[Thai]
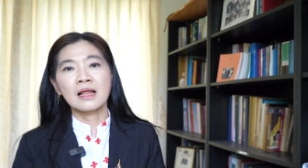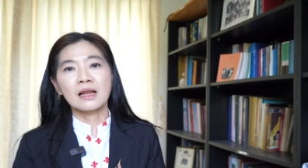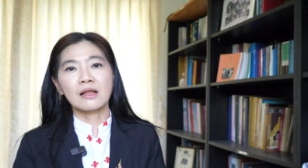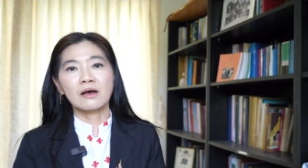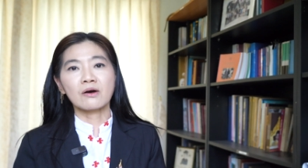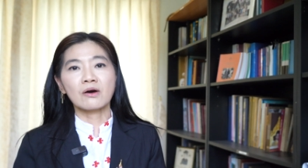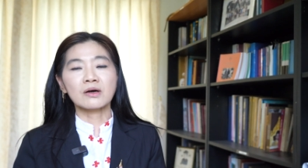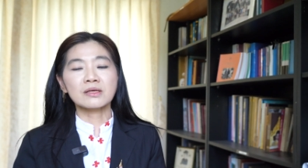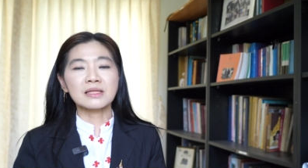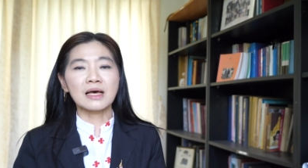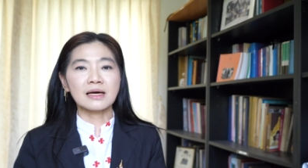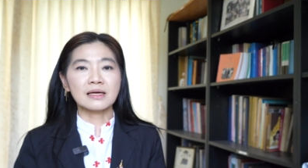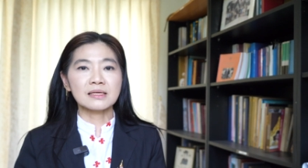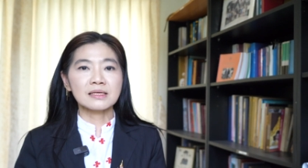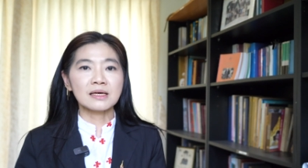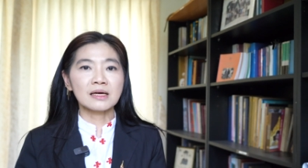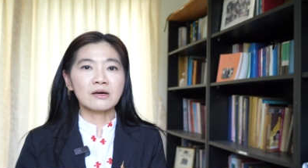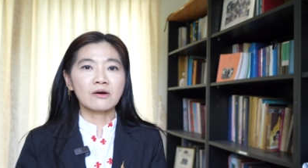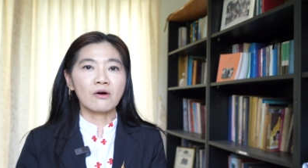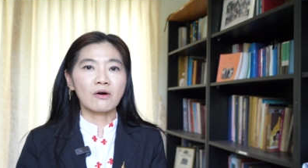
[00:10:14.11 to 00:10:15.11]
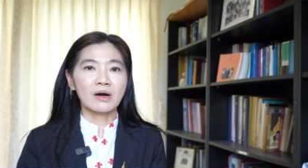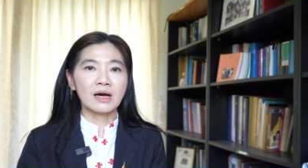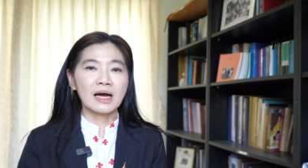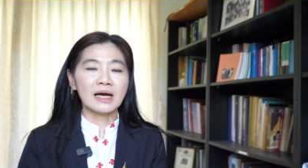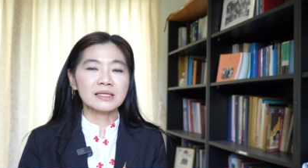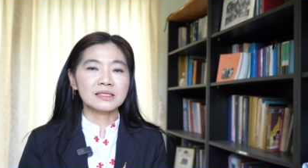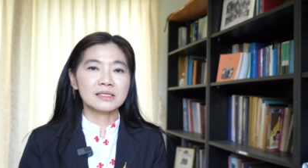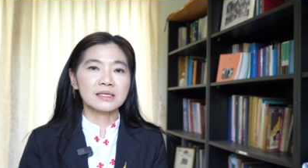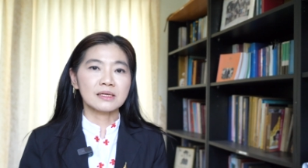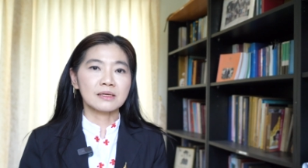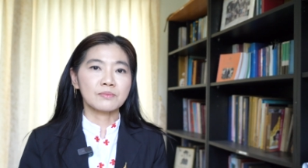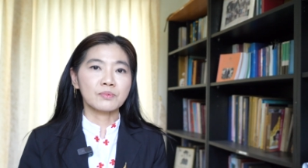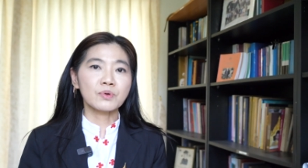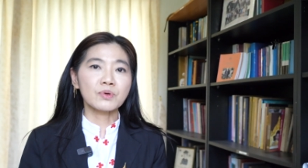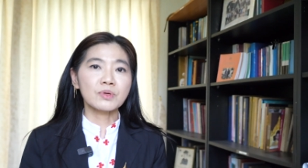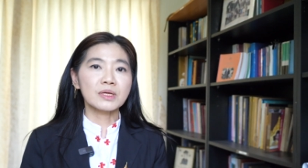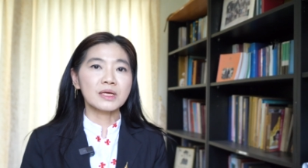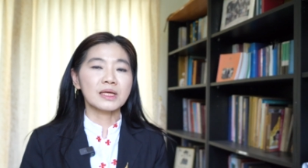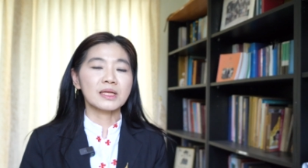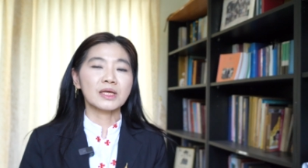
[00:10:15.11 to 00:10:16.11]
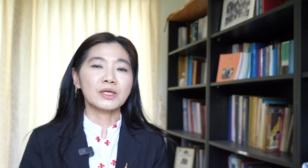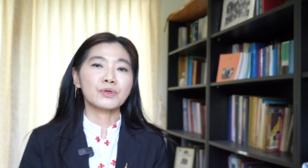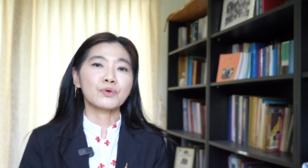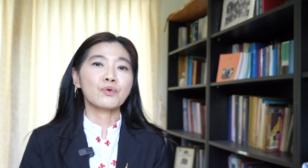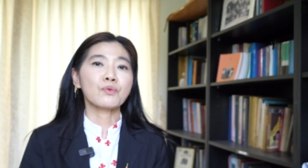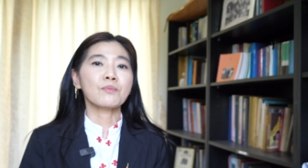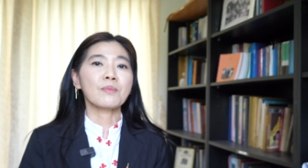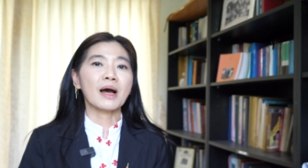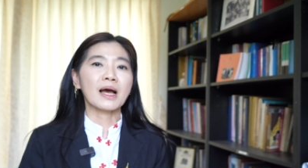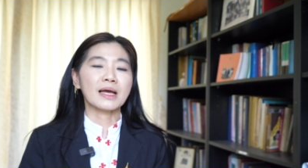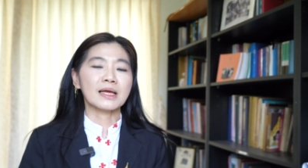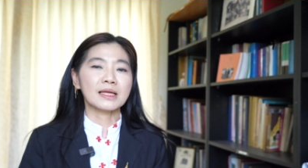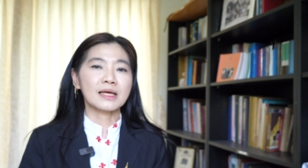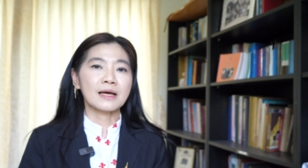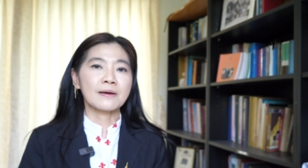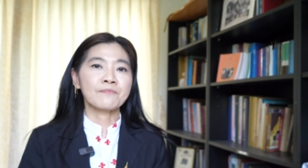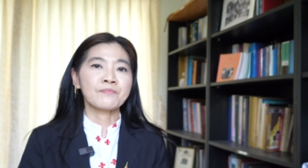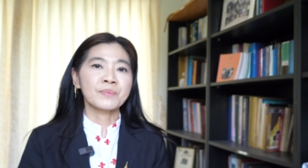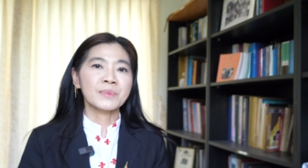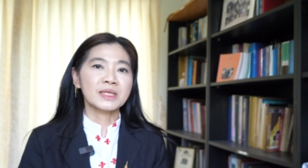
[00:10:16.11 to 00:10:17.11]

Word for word: แล้วก็ทั้งเรื่องของการเจอผู้เรียนในยุคใหม่เนี่ย